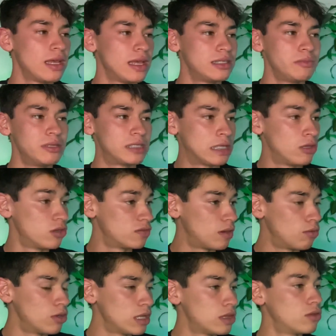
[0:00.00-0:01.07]
Es de mis los
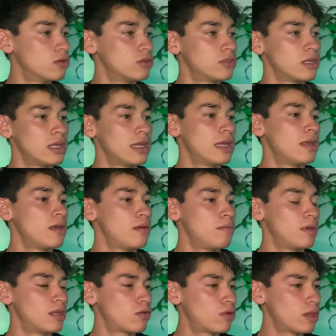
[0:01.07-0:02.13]
favoritos. Me
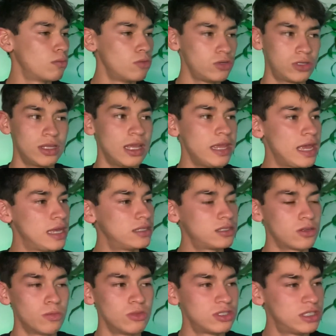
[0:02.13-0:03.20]
recuerda mucho a DJs
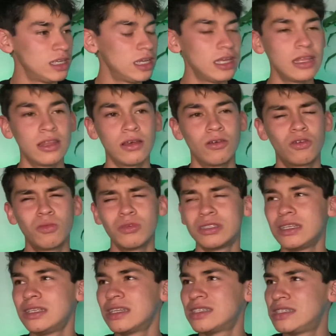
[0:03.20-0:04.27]
como Sid, o ¿cómo se
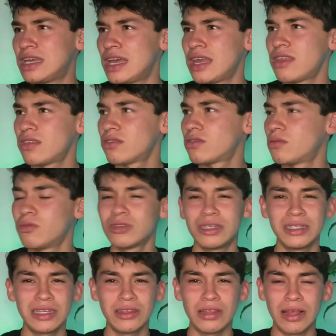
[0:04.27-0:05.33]
dice? Sed, ¿cómo se
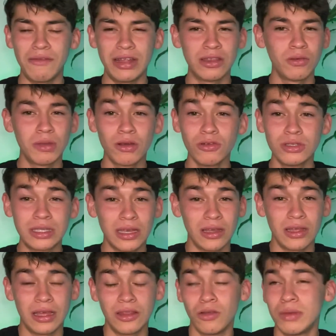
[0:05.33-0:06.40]
dice? La verdad no me
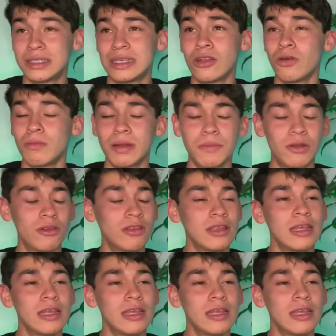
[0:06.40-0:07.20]
gusta, no me sé el nombre, perdón.